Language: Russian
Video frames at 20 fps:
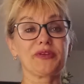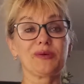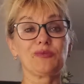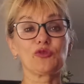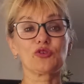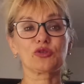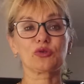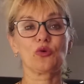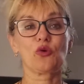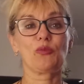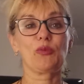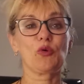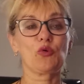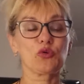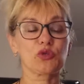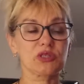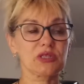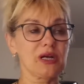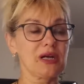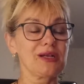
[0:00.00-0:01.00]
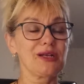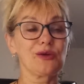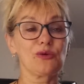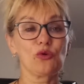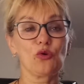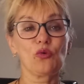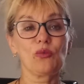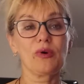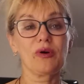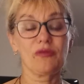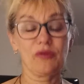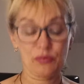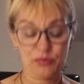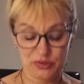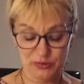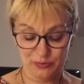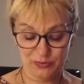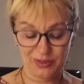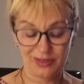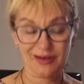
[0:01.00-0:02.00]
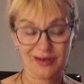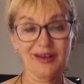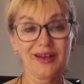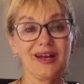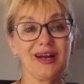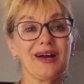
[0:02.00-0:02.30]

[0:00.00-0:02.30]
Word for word: потому что оба устали, оба, в общем-то,